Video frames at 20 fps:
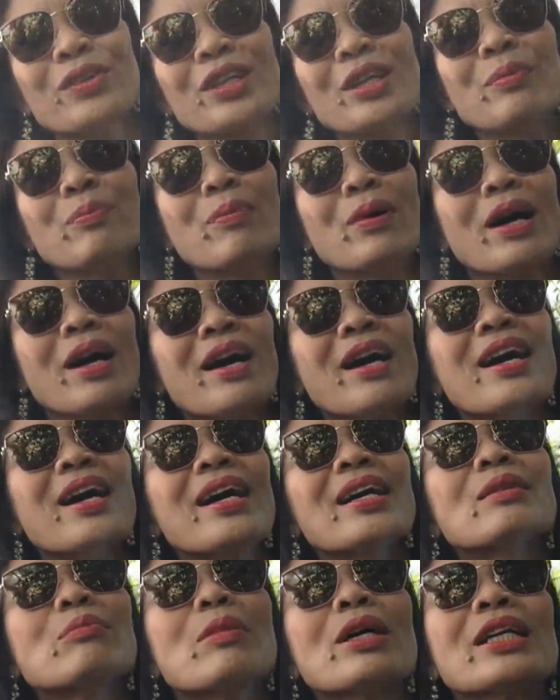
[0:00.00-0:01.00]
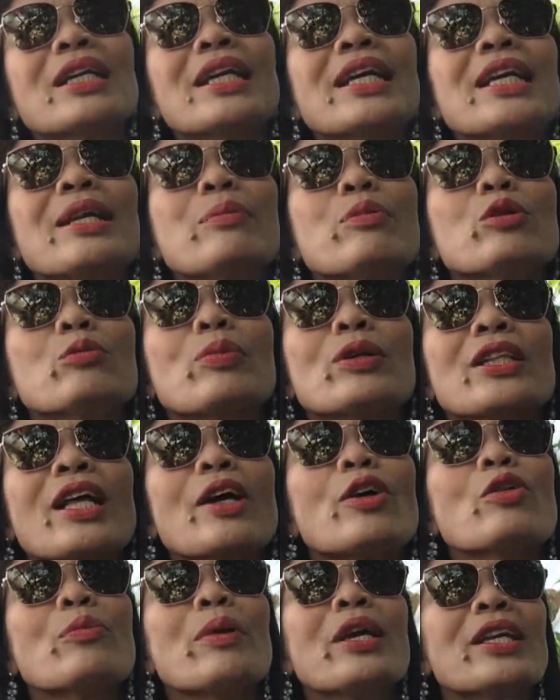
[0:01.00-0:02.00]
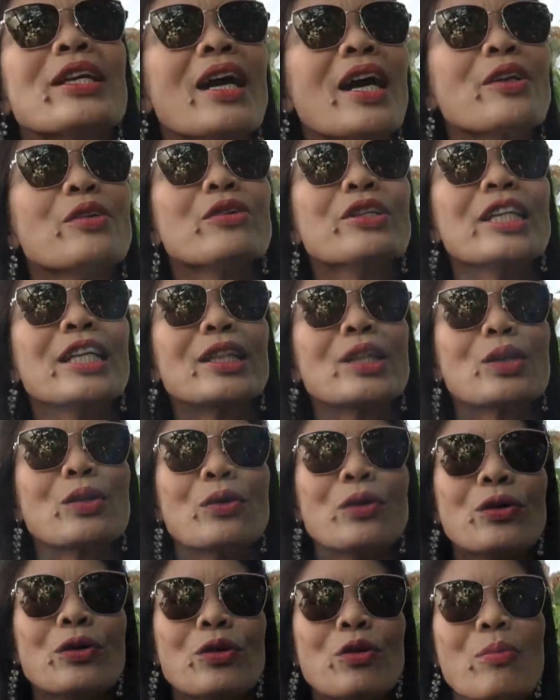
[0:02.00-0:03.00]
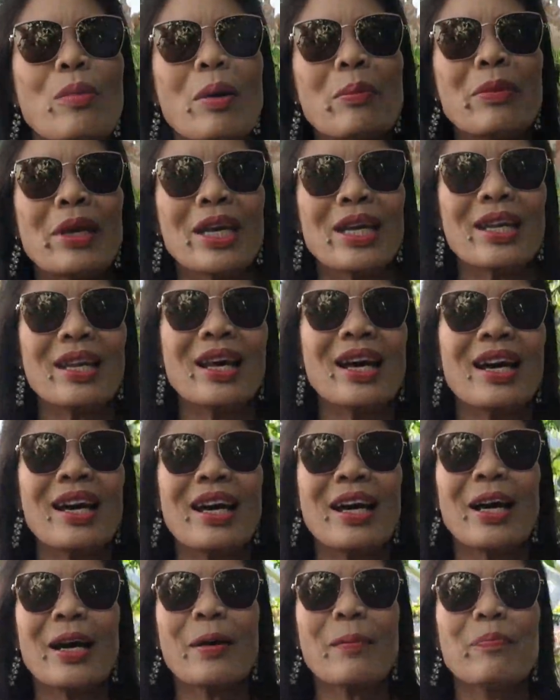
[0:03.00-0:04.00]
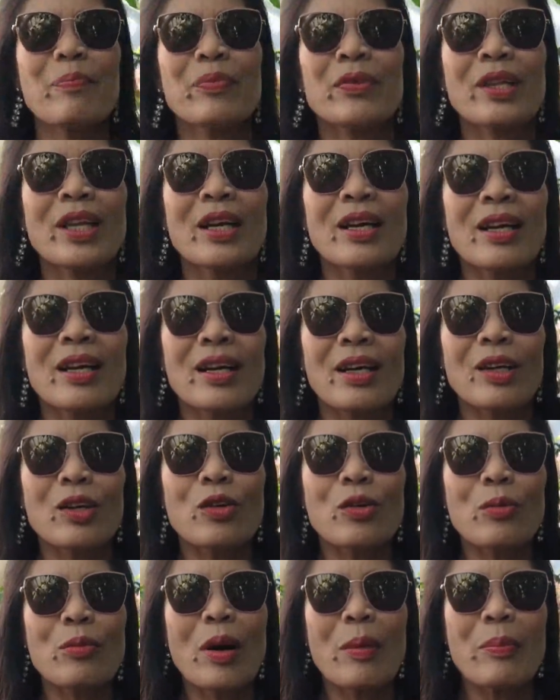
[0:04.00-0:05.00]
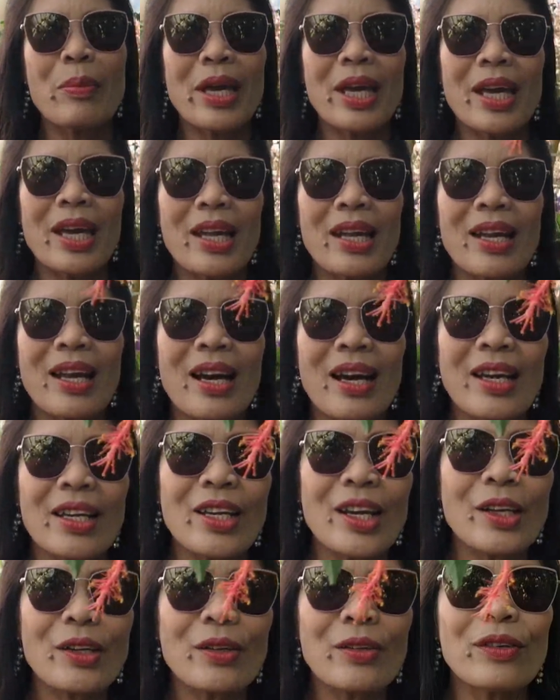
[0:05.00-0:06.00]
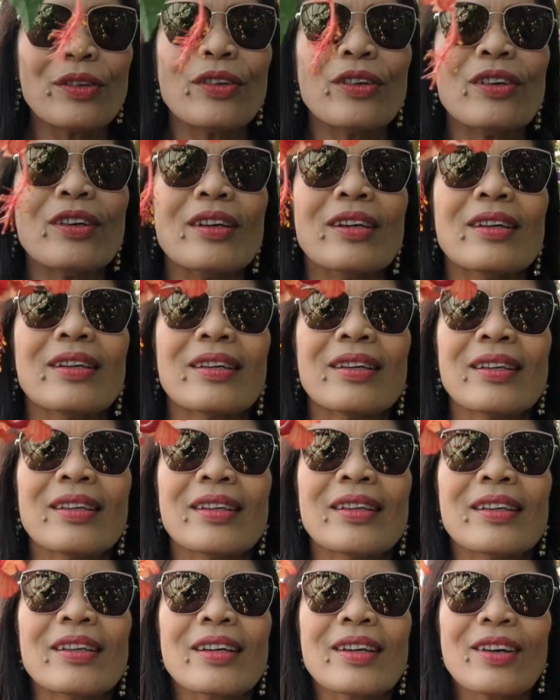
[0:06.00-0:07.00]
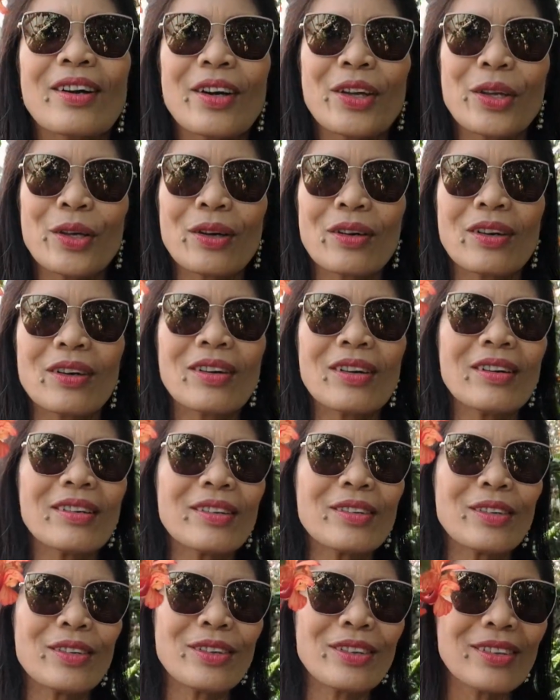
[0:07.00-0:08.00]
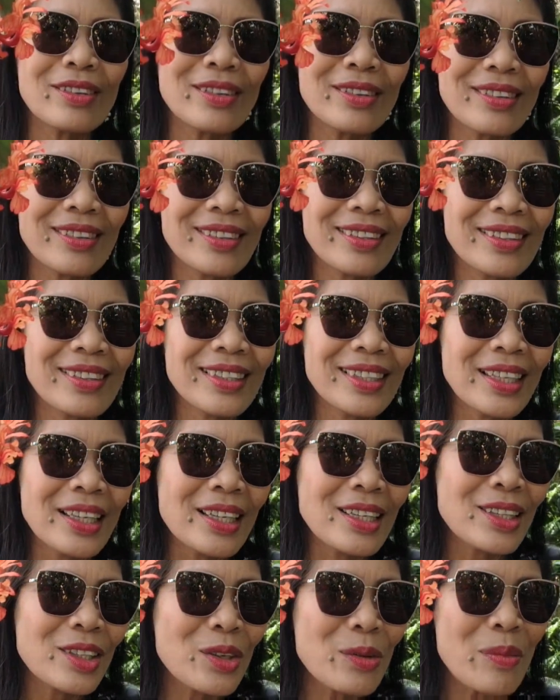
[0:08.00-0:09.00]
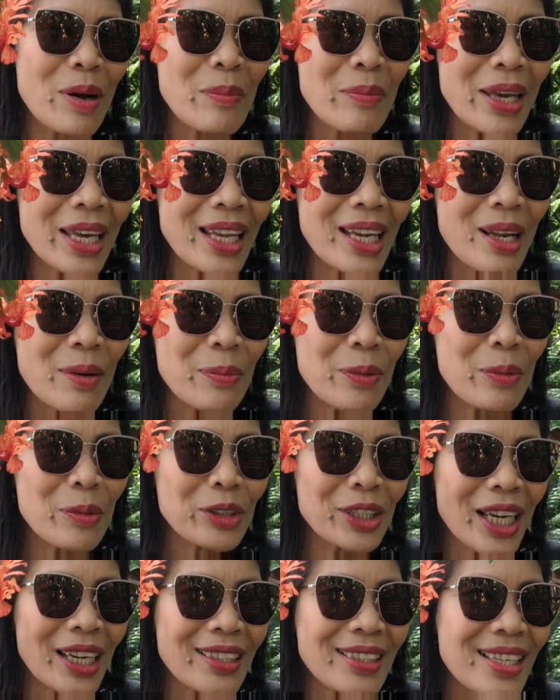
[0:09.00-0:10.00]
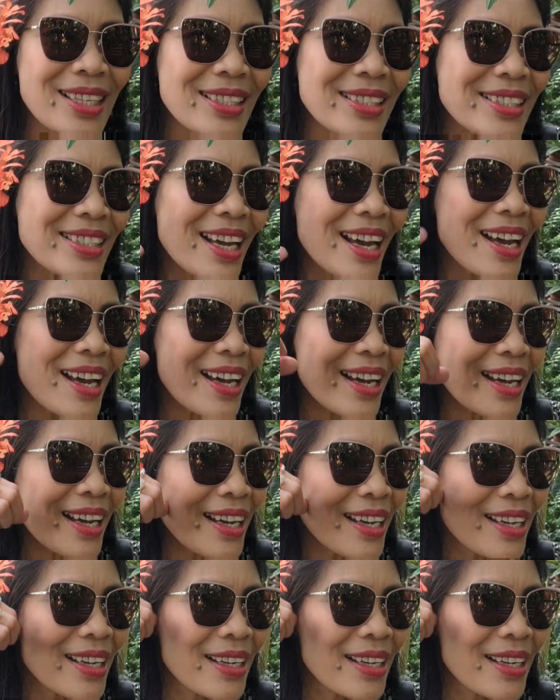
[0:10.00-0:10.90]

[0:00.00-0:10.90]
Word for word: Diba? At maglilibot pa tayo. May ano dito, gumamela. Gumamela. Ayan, oh. Ayan, oh. Gumamela, pumunta ka dyan sa